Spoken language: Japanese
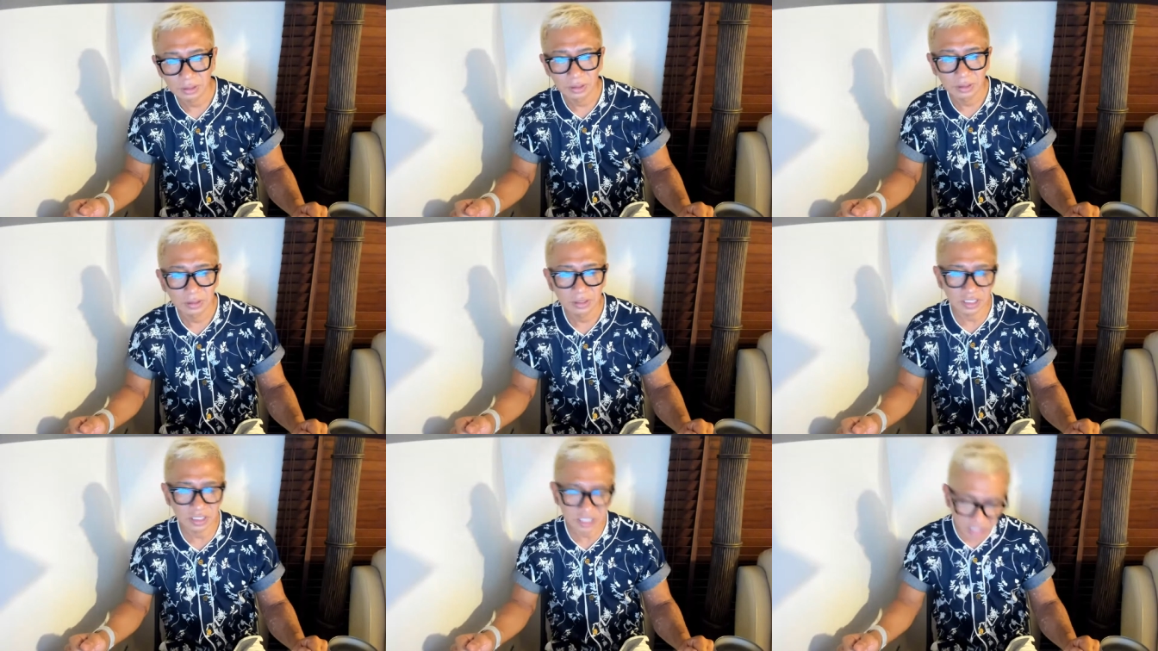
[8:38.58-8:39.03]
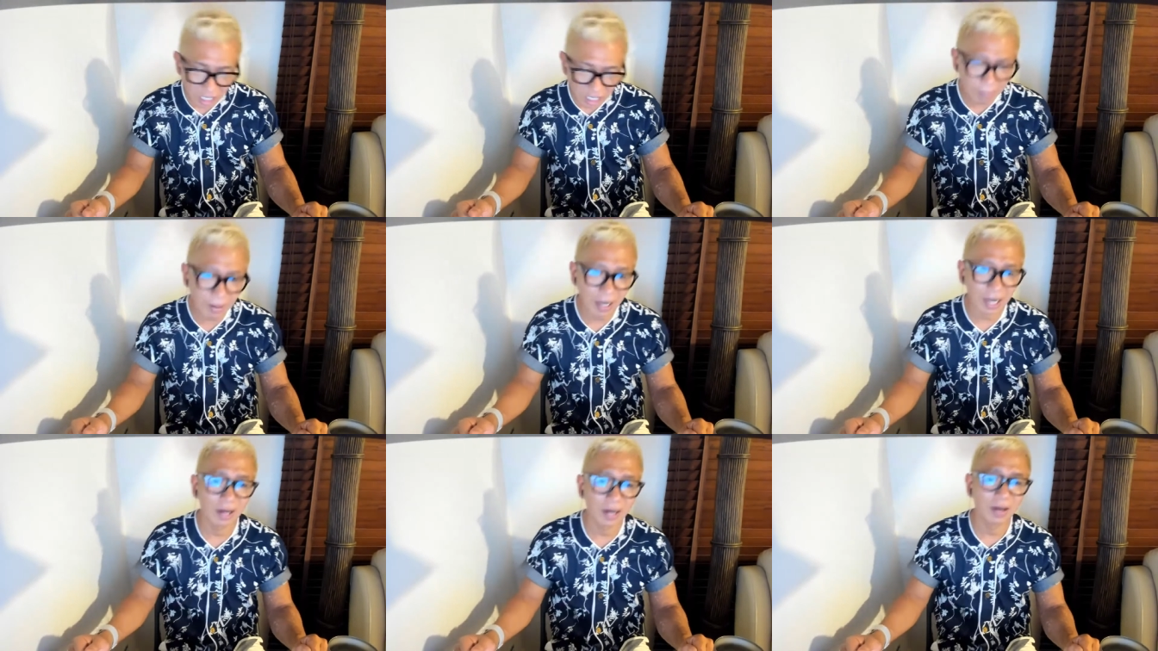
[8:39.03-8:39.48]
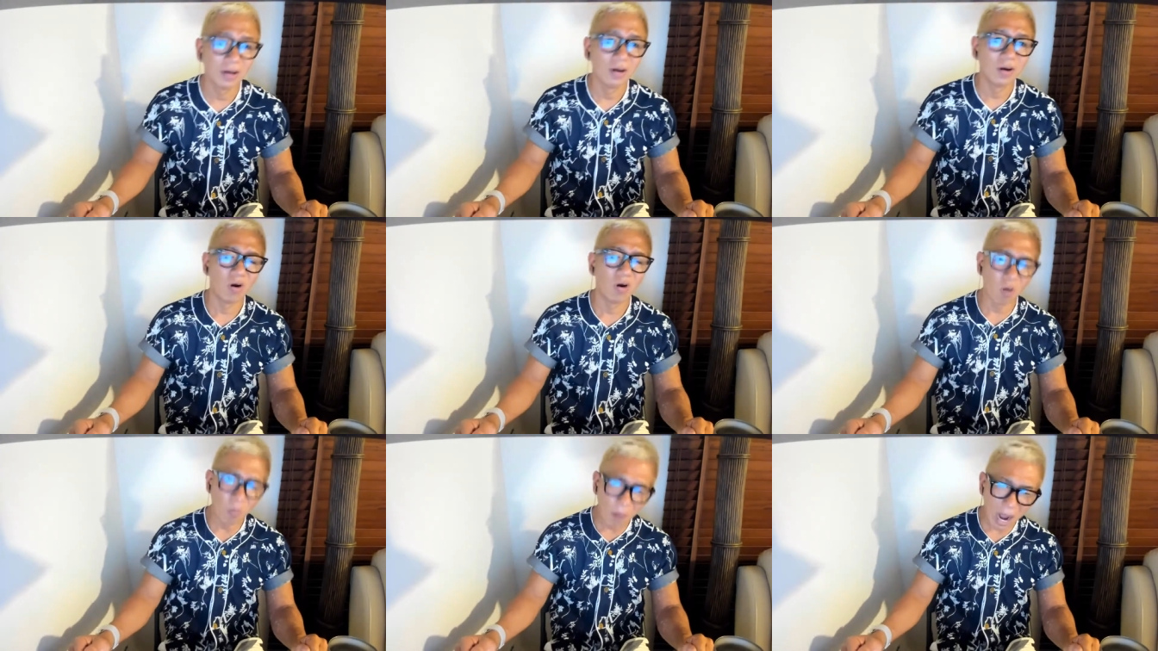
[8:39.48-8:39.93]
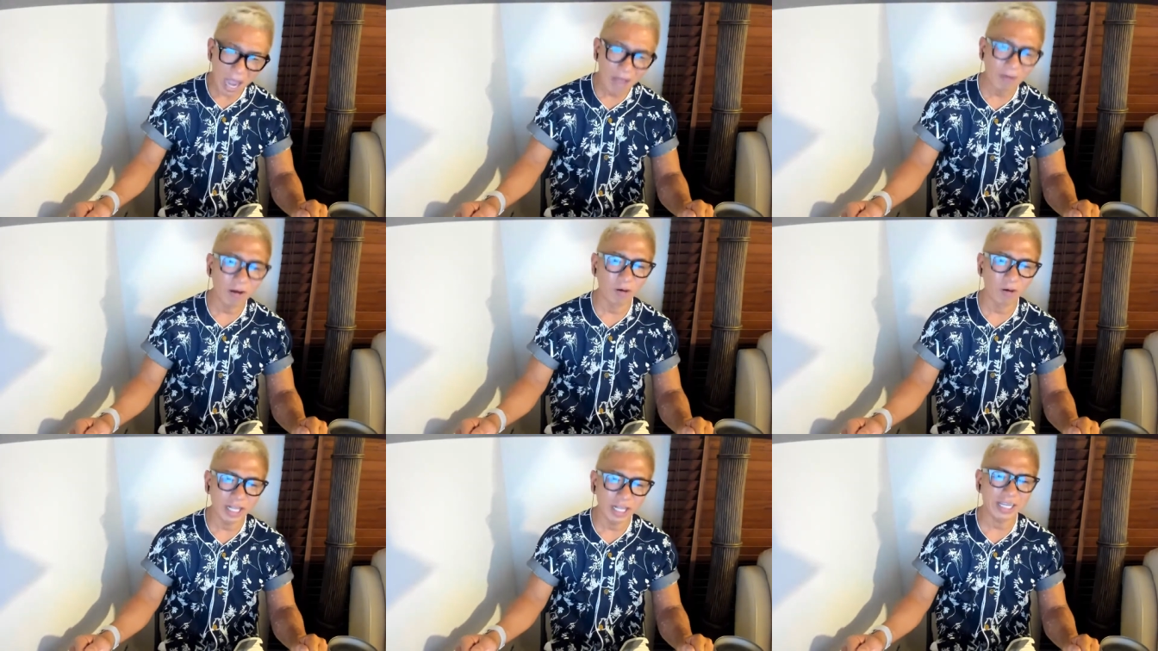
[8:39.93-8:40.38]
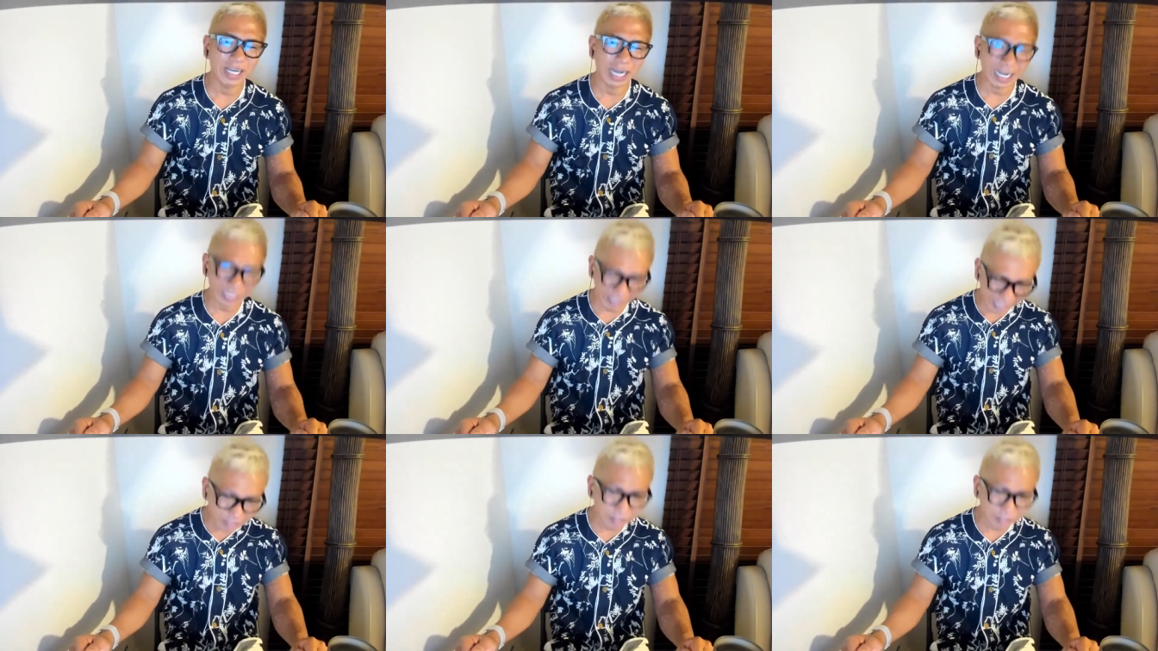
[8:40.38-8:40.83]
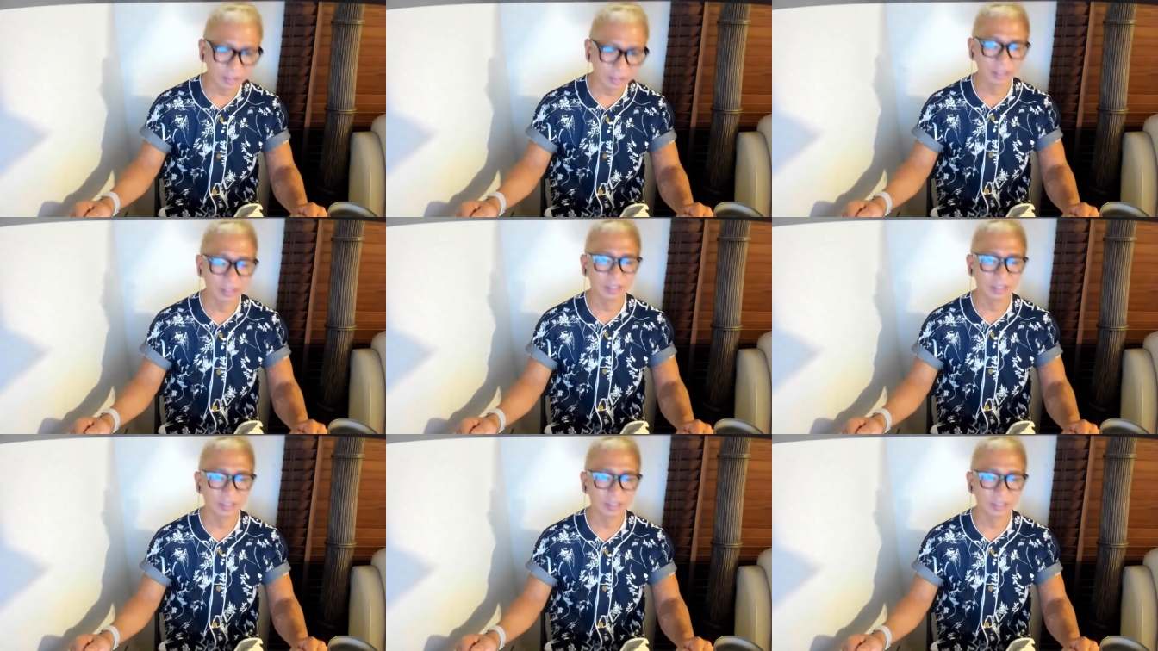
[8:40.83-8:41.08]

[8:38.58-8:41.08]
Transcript: 西山、お前は俺に勝てる。